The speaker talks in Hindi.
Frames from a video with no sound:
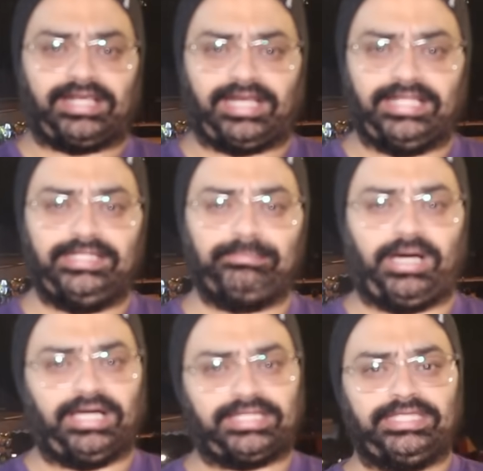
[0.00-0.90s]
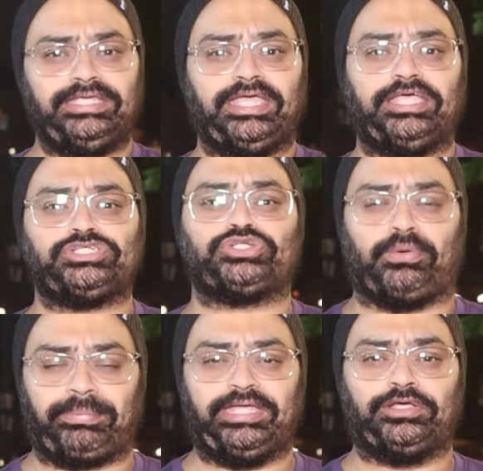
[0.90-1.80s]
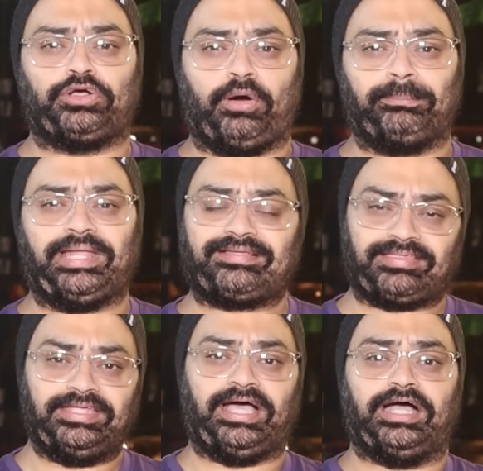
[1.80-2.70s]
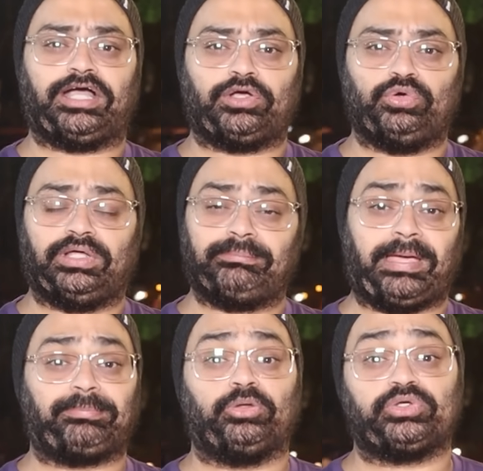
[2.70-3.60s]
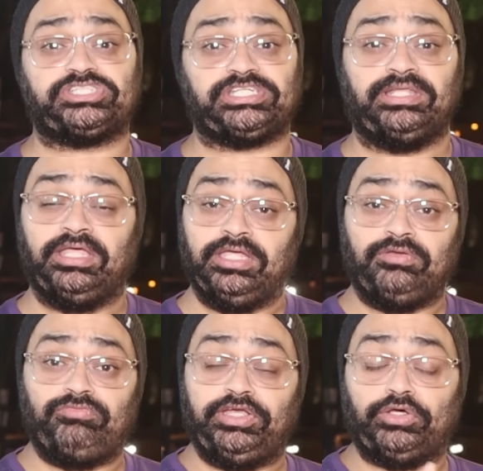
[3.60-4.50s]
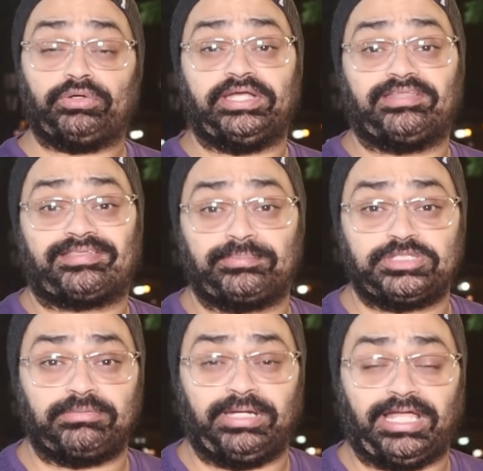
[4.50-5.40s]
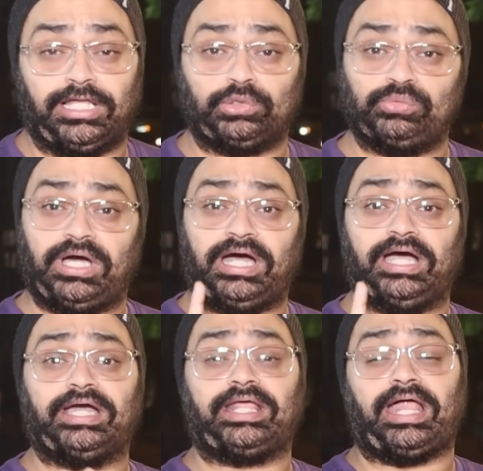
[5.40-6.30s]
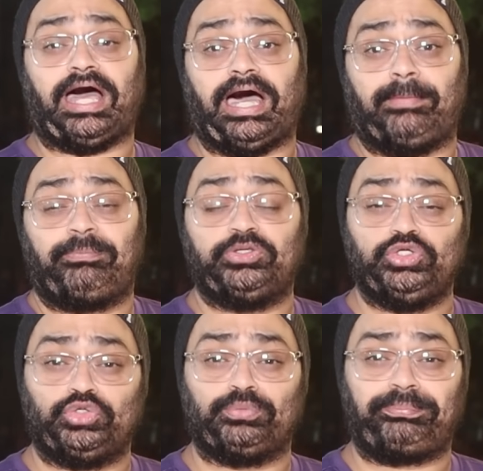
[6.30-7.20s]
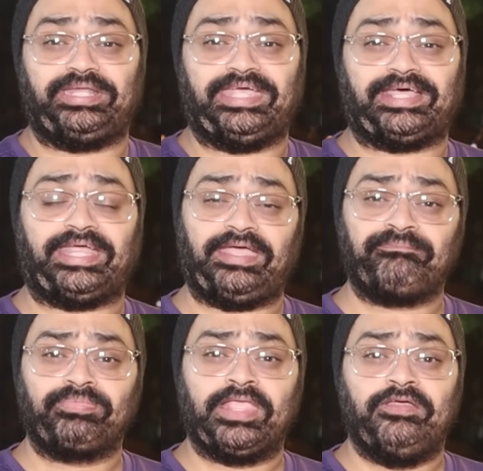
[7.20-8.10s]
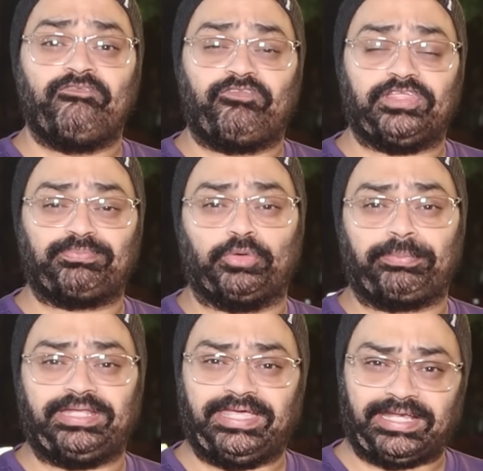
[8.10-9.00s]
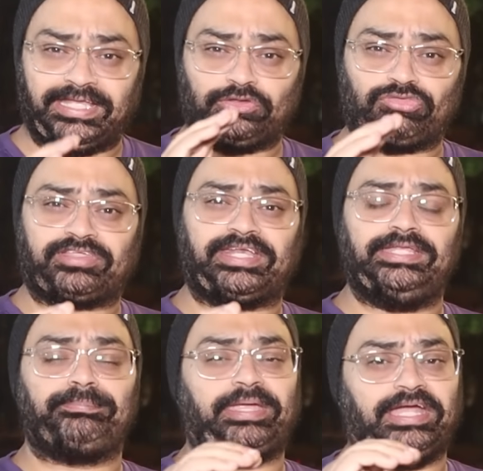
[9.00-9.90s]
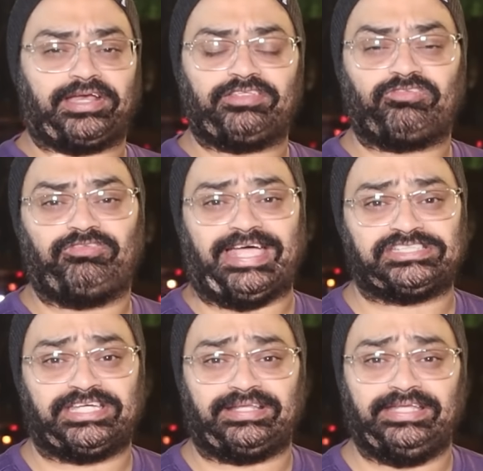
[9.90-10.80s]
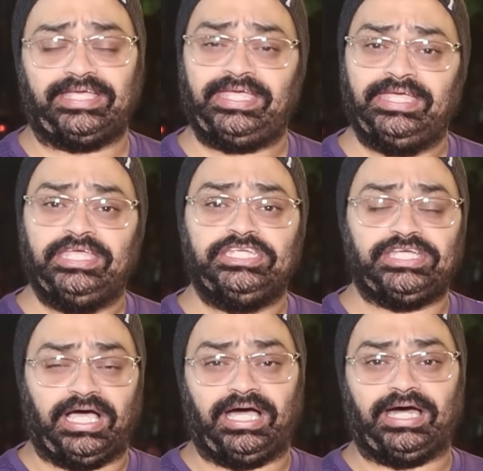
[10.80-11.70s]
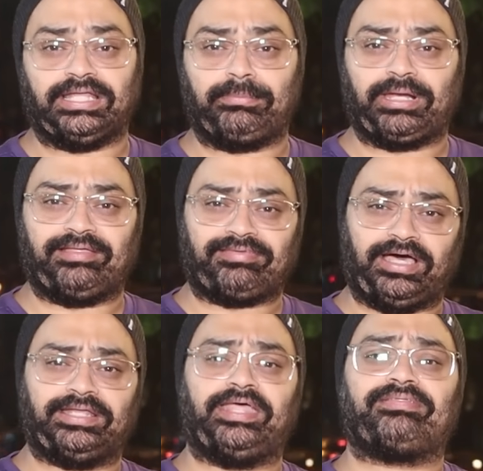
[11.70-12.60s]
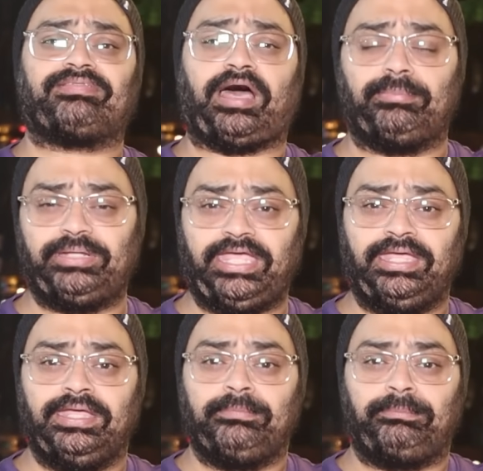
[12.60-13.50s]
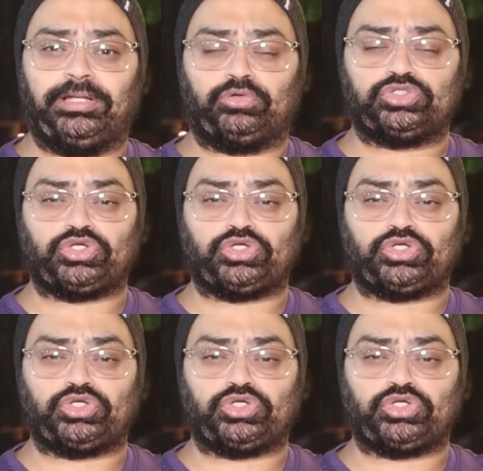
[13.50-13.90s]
रानी बाग की ये शॉपिंग कॉम्प्लेक्स है यहाँ का गूगल मैप लोकेशन वीडियो के डिस्क्रिप्शन में डाल दूंगा अगर आप यूट्यूब पे देख रहे हैं फेसबुक पे देख रहे हैं तो स्क्रीन पे एड्रेस फ्लैश कर देंगे यहाँ आना बड़ा आसान है सामने बिल्कुल